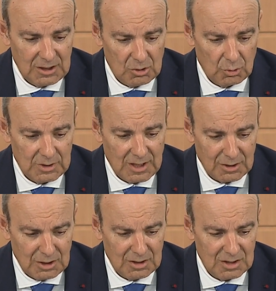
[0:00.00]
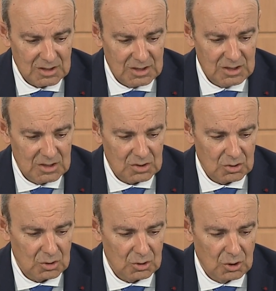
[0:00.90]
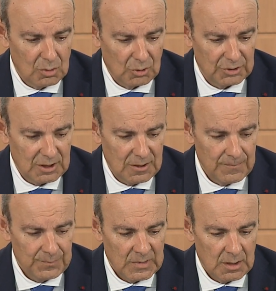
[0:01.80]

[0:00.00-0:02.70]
qui est le dernier des six euh, commandés.